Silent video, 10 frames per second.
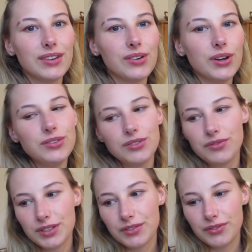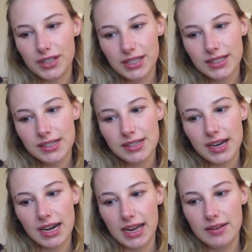Heute durfte ich viel
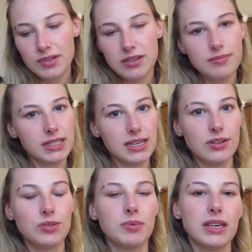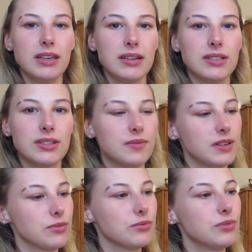alleine mit dem Patienten sprechen. Also es
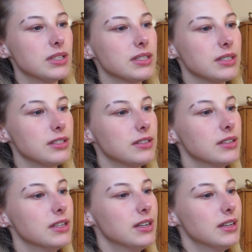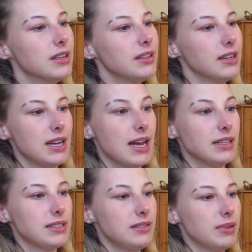war so, dass äh, ja, der
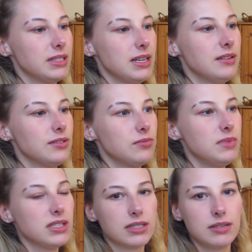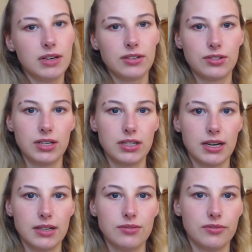Arzt die Patienten zu mir ins Zimmer geschickt
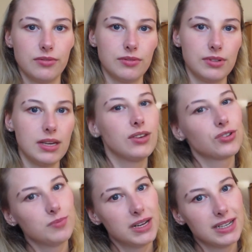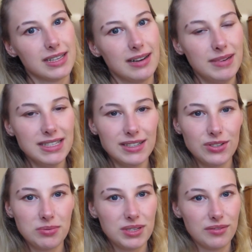hat und ich schon mal das
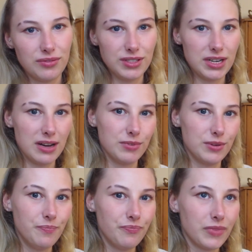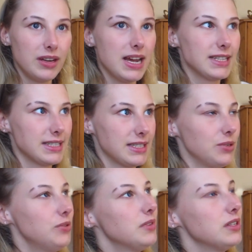Anamnesegespräch geführt habe. Der Arzt ist dann
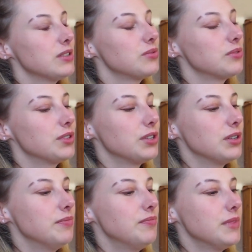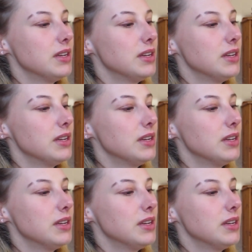irgendwann dazu gekommen.